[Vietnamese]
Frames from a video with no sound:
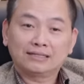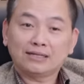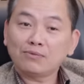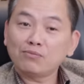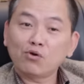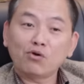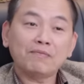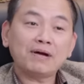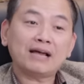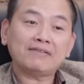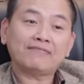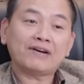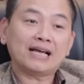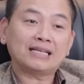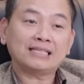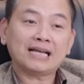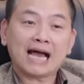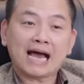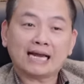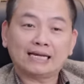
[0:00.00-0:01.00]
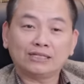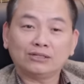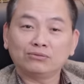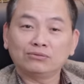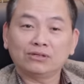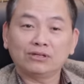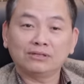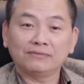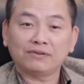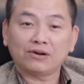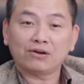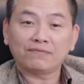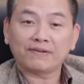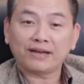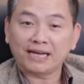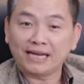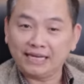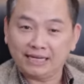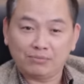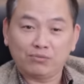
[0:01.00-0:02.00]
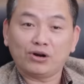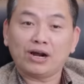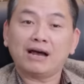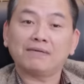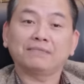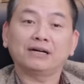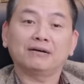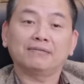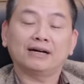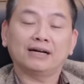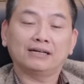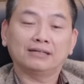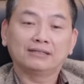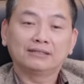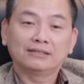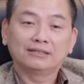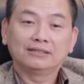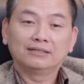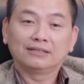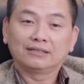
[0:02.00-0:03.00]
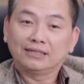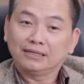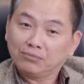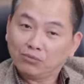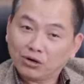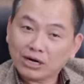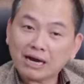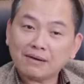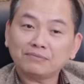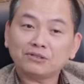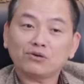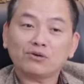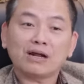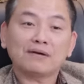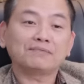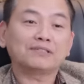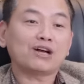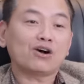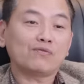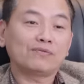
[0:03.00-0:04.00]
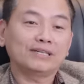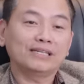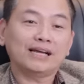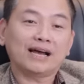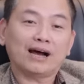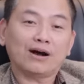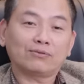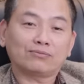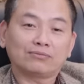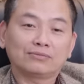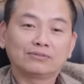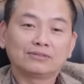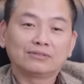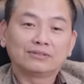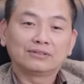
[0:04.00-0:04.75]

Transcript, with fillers: xong bố mẹ phá sản xong tôi còn phải nghỉ một năm cơ mà nghỉ một năm xong năm sau mới đi học